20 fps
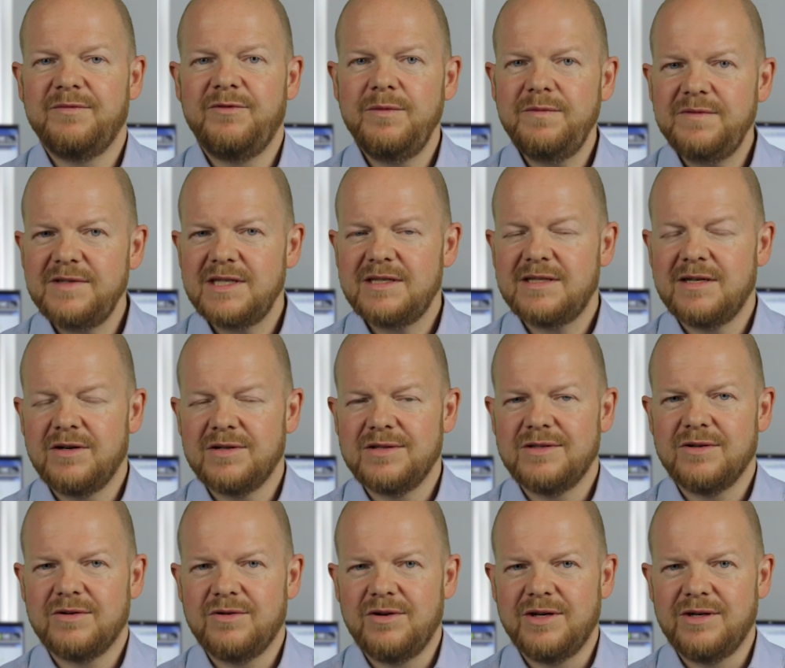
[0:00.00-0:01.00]
ein
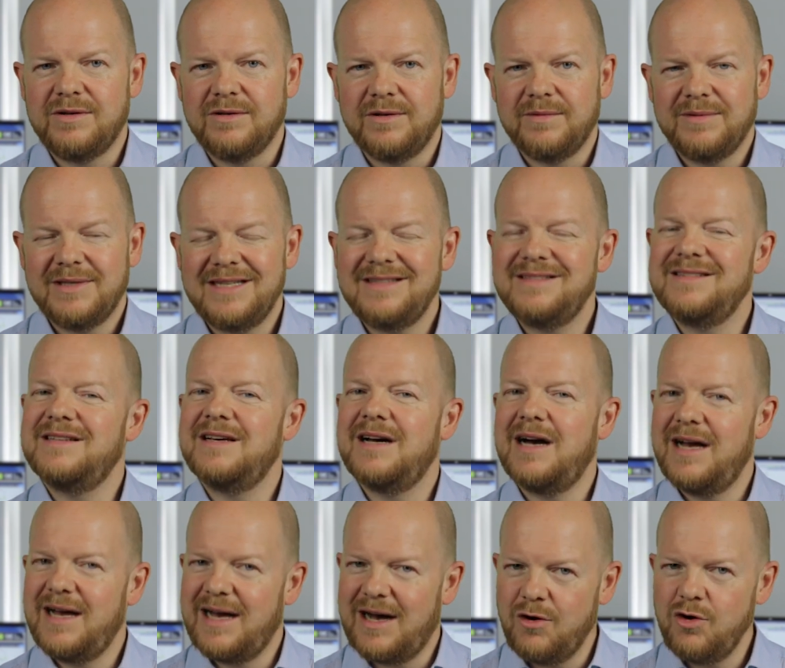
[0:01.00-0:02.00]
50.000er Konto, dann sind
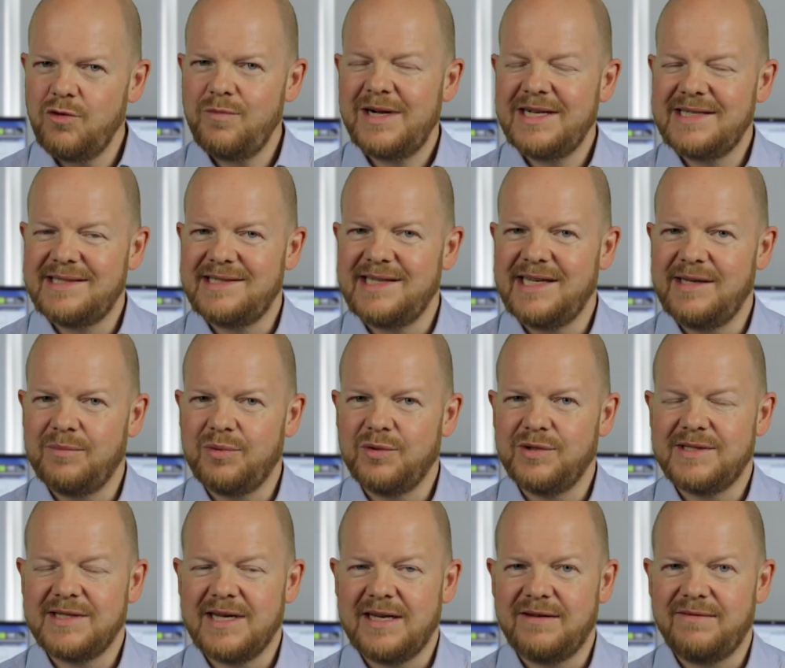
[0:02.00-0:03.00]
auch mal
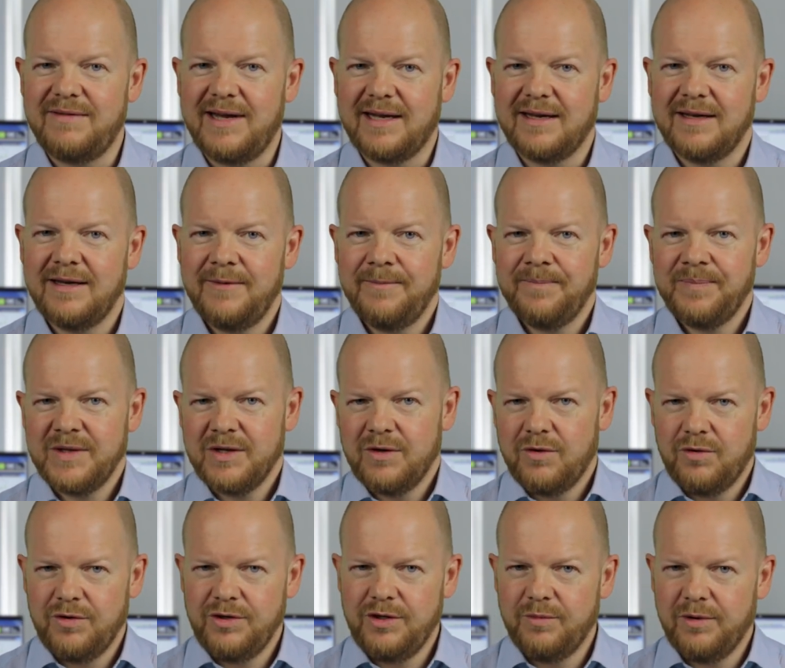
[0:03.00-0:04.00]
10% weg.
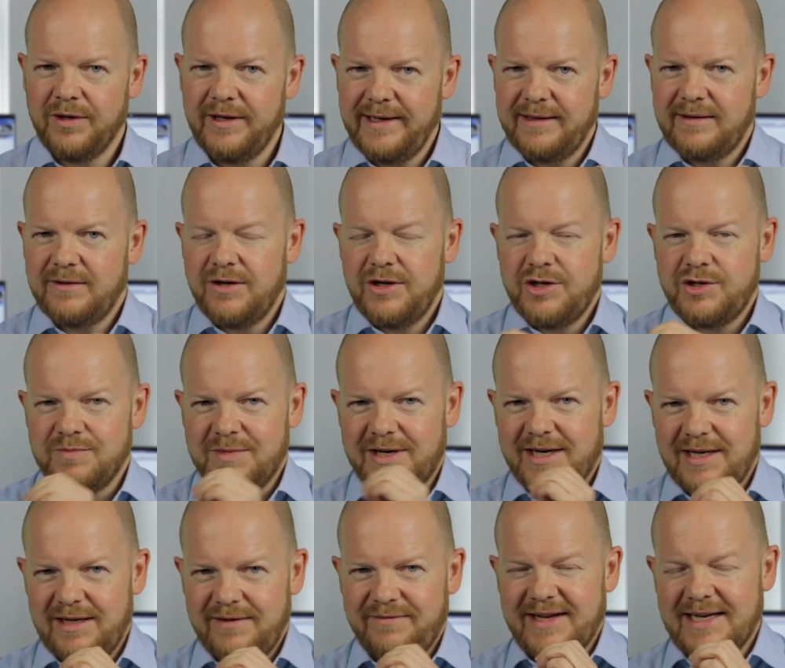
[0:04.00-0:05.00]
Und überlegt euch
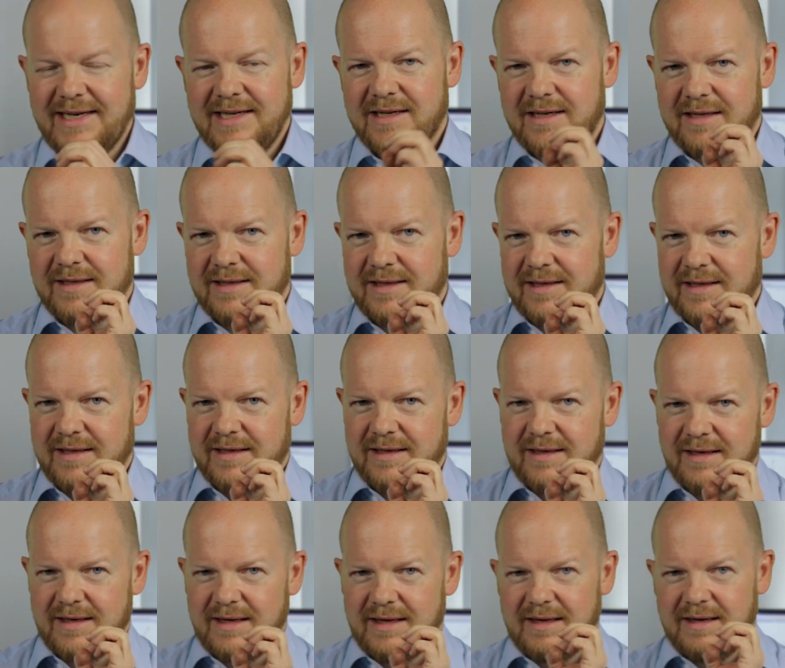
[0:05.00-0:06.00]
mal, wenn ihr,
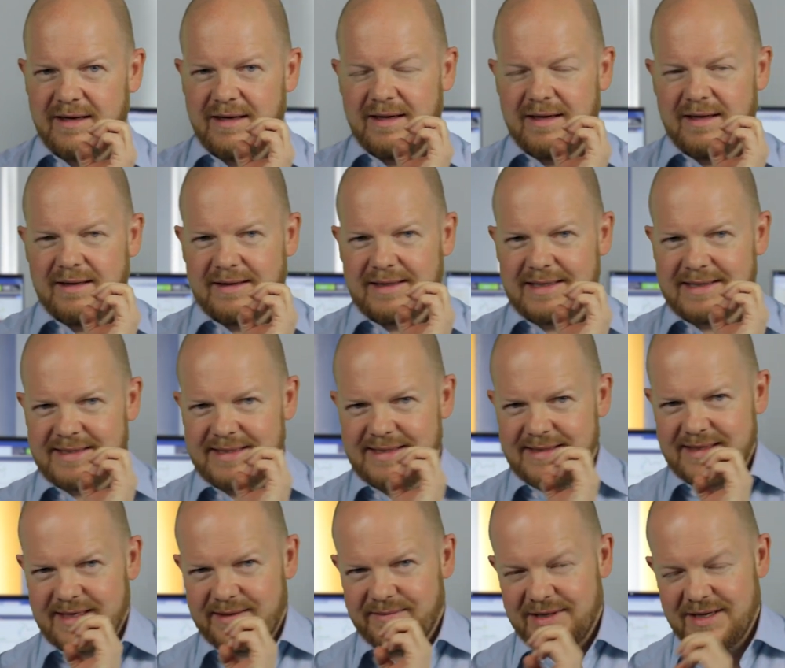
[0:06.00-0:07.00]
das
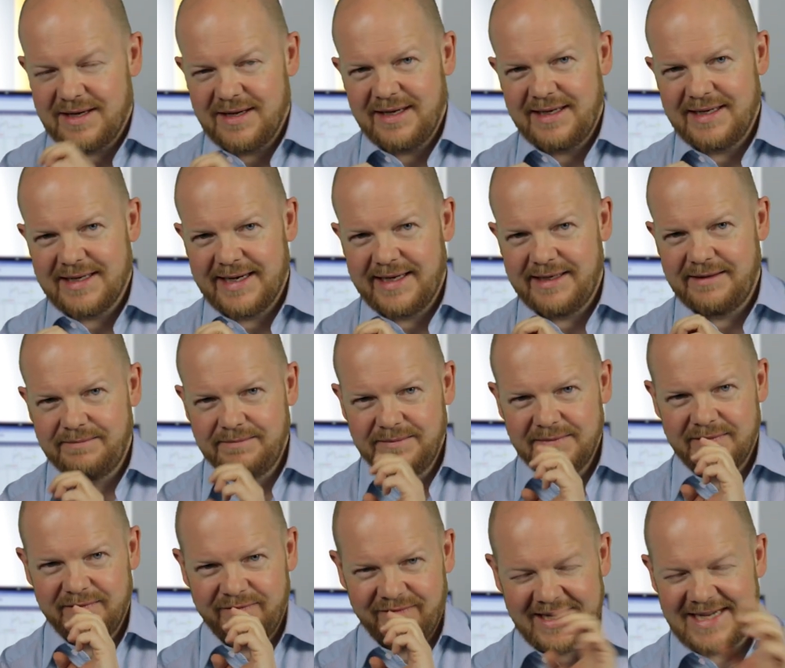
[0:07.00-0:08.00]
ist ja im Nachhinein,
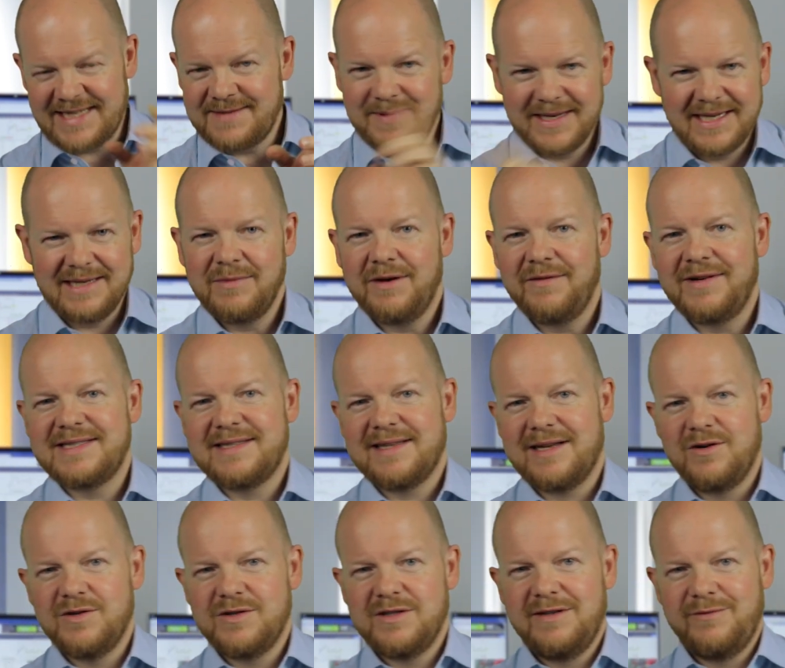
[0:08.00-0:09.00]
weiß man immer, was
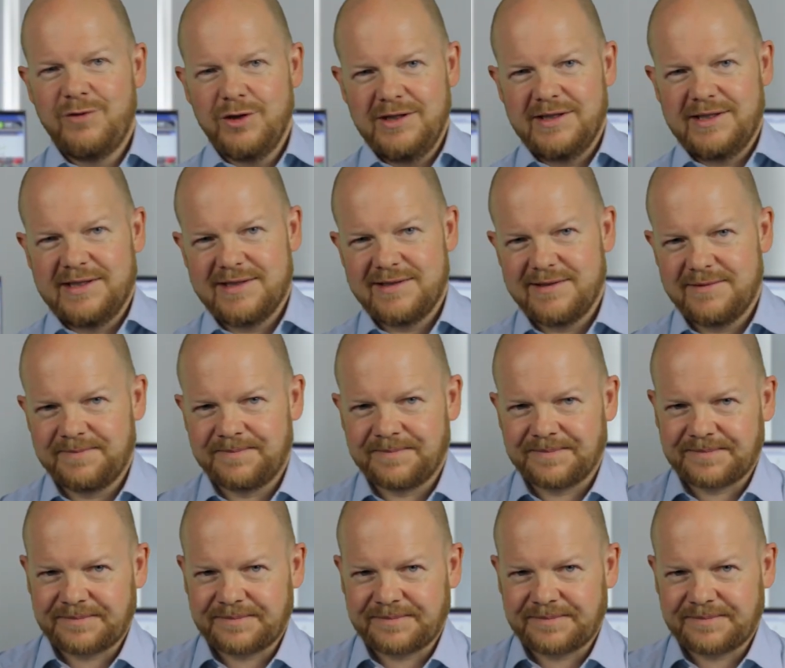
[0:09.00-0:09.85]
draus geworden ist.